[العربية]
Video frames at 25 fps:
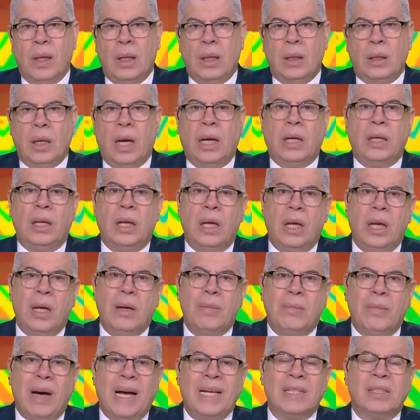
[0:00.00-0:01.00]
يعني
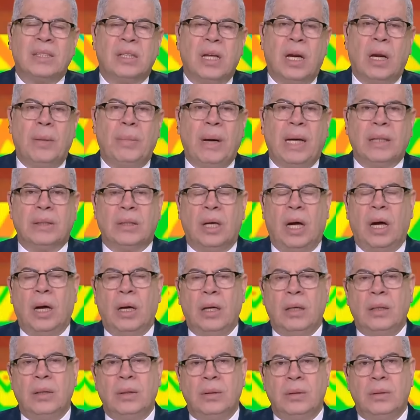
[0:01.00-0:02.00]
ايه محصله بعضها
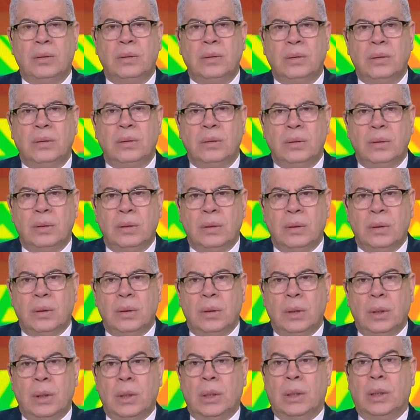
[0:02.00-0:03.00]

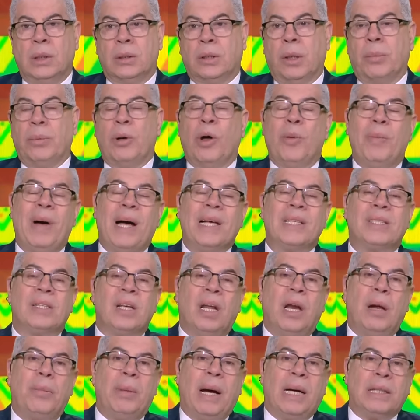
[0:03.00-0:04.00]
طب لو
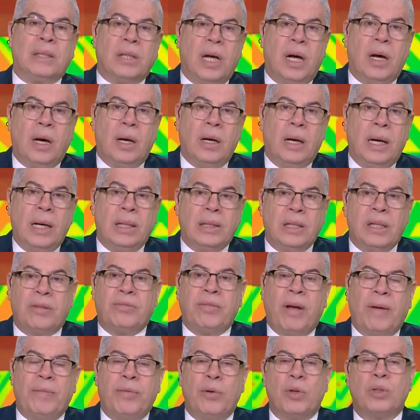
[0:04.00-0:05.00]
محصله بعضها
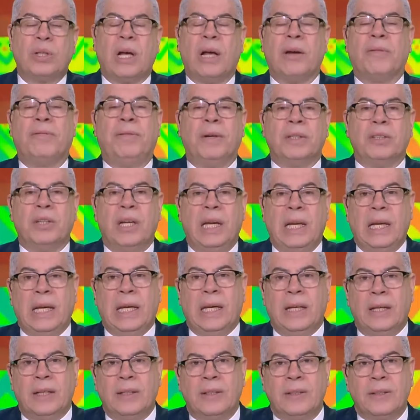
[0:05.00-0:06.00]
هندفع فلوس على الفاضي
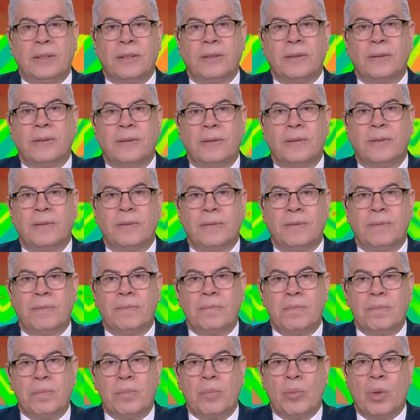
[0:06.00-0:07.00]
ليه
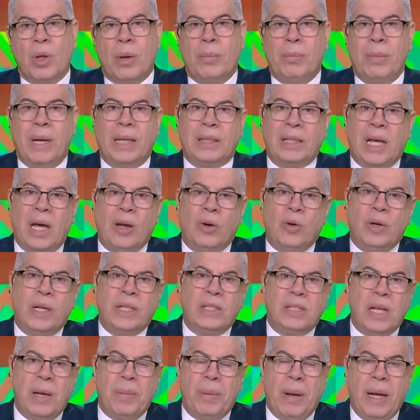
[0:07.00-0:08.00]
ما تعالوا
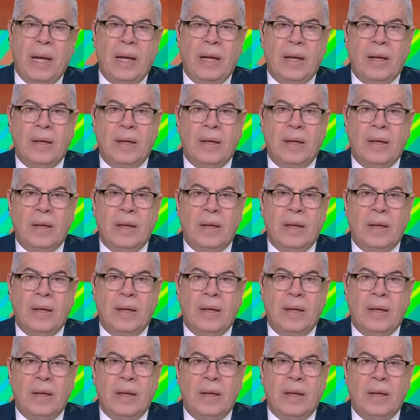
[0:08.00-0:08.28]
نحسبها